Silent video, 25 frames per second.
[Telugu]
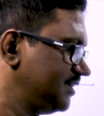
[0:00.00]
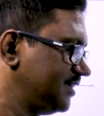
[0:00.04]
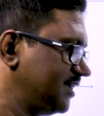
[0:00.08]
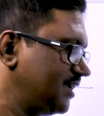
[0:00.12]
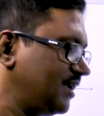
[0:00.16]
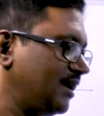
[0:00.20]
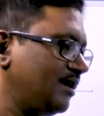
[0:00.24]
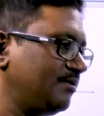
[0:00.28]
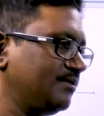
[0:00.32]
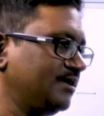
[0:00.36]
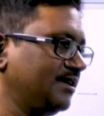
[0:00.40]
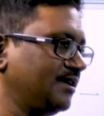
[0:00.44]

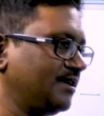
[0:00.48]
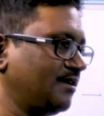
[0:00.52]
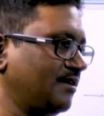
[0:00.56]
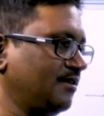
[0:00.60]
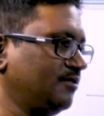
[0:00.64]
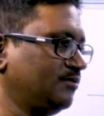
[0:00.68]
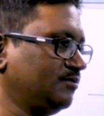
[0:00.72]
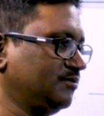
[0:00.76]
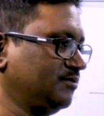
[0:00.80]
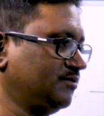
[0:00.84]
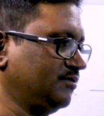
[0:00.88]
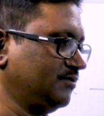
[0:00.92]

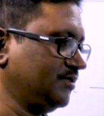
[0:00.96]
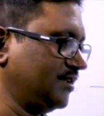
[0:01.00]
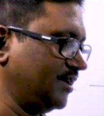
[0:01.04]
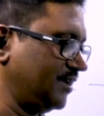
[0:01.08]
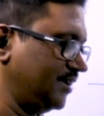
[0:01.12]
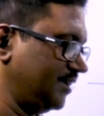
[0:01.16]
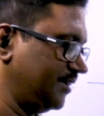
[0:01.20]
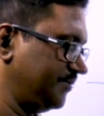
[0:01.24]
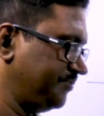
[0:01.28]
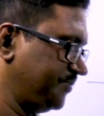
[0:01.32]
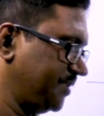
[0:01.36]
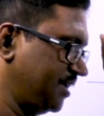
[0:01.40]
డినామినేటర్లో
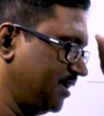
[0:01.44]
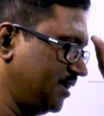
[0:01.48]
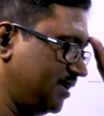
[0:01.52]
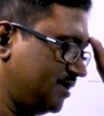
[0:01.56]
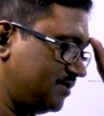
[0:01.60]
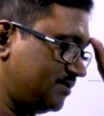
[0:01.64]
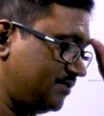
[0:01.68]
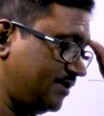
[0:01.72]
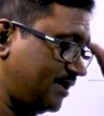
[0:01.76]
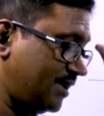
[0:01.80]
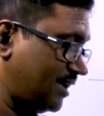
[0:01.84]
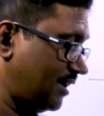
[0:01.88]
ఉంటుందండి
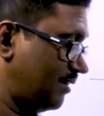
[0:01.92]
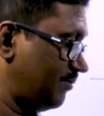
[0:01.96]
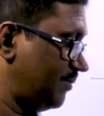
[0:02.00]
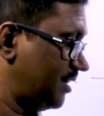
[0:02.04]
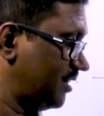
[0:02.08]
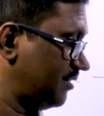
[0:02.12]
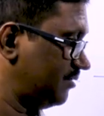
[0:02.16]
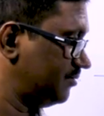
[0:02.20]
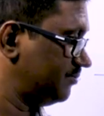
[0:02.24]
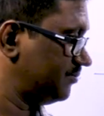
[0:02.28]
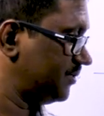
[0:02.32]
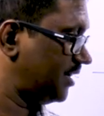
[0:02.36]
సో ఇక్కడ
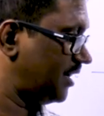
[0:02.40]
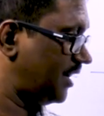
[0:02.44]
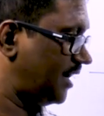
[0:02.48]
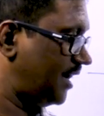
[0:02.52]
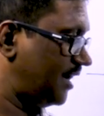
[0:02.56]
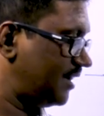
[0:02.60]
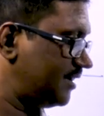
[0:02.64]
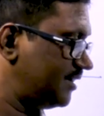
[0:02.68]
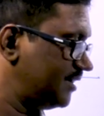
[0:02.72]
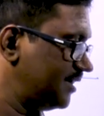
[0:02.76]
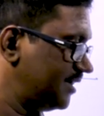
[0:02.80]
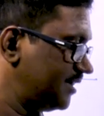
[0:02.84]
మనం
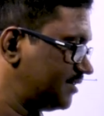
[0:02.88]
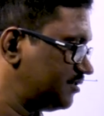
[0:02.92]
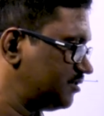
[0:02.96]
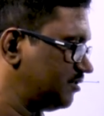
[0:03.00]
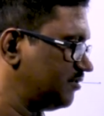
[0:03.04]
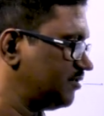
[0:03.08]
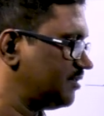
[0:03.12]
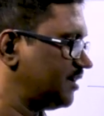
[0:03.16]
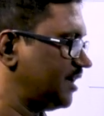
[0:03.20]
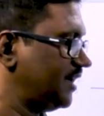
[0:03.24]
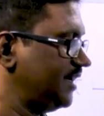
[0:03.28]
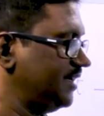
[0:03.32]

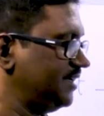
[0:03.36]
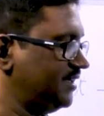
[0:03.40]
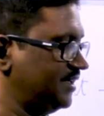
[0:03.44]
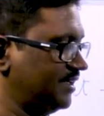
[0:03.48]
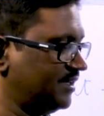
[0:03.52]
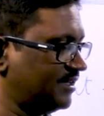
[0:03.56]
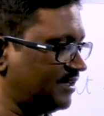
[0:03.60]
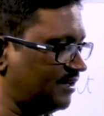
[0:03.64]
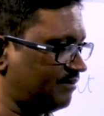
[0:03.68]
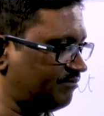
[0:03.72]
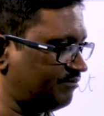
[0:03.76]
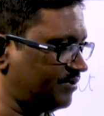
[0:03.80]
హండ్రెడ్తో
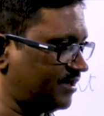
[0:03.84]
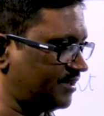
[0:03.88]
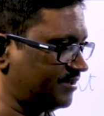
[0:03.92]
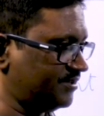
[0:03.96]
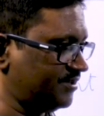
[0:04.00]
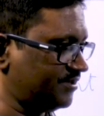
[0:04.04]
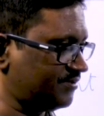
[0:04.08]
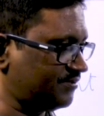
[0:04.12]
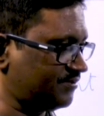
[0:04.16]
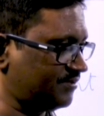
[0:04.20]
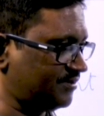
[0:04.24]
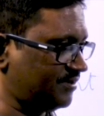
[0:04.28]
నైన్టీన్ కంపేర్
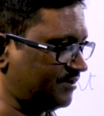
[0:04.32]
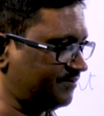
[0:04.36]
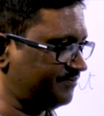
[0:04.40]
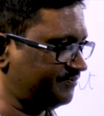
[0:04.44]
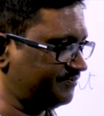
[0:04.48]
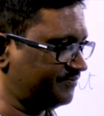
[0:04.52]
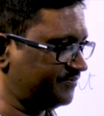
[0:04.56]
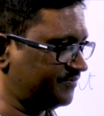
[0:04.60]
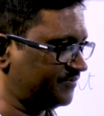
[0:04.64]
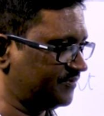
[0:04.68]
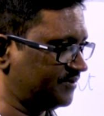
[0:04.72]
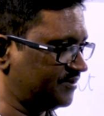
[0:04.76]
చేస్తున్నాం
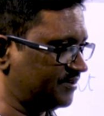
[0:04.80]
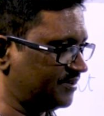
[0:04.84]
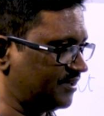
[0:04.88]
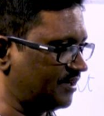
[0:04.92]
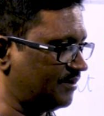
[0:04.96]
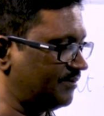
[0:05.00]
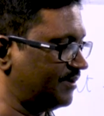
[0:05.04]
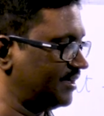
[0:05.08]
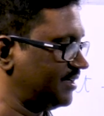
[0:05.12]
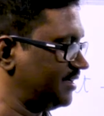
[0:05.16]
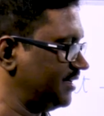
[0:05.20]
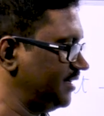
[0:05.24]

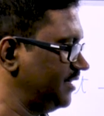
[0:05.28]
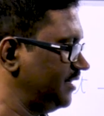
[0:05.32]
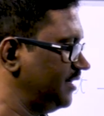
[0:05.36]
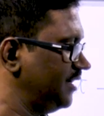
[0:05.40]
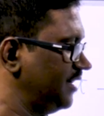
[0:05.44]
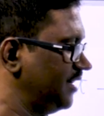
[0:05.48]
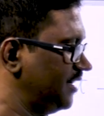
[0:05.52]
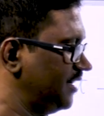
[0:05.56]
కాబట్టి